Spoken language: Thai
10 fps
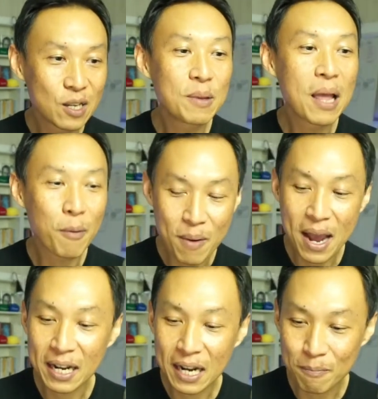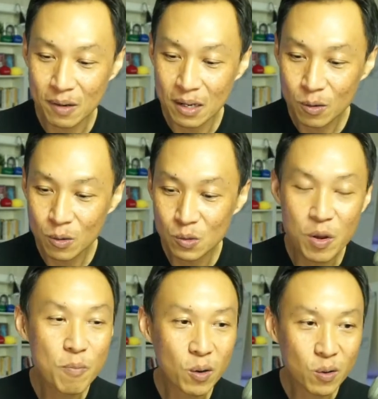สอบถามเข้ามานะครับคุณสุ
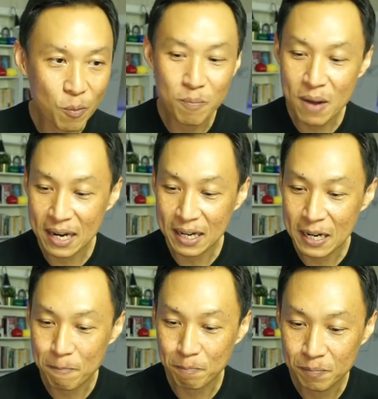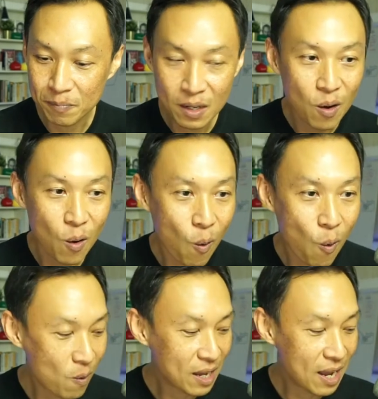วิมลขอบคุณมากนะครับ
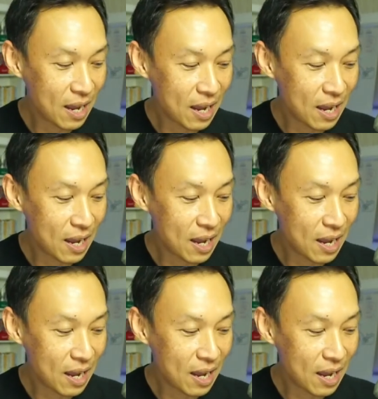โอเค